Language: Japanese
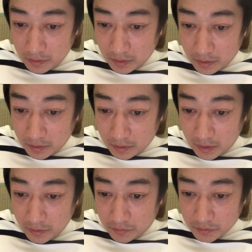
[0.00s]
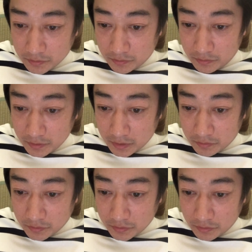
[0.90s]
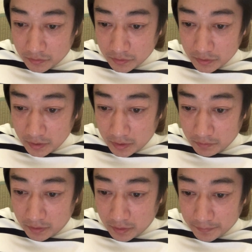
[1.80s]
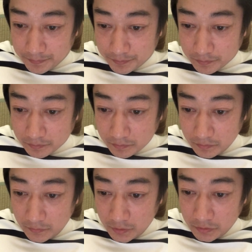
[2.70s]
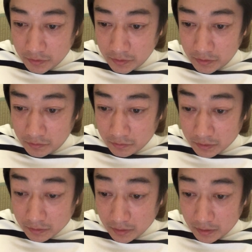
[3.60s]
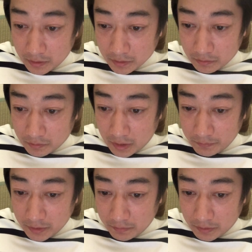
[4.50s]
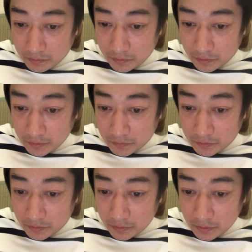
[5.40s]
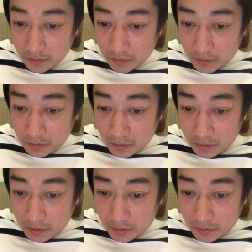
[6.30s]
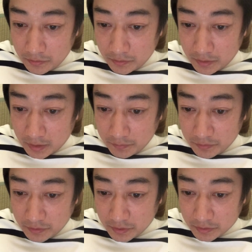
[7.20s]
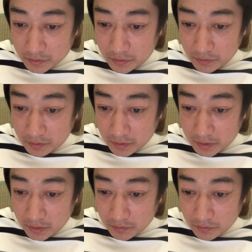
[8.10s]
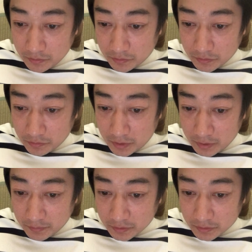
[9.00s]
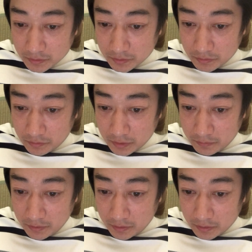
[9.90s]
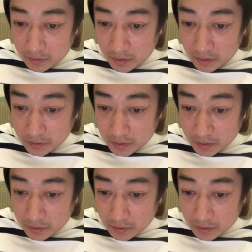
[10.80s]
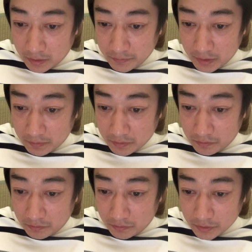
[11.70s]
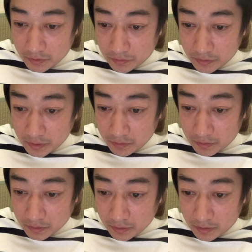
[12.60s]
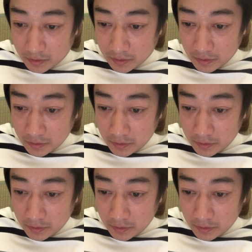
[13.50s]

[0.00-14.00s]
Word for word: え、えアイコスの大きな特徴としては普通の、えーと、紙タバコよりも、えー、有害物質9割減という特徴がありますそのため現在紙タバコを使用している方が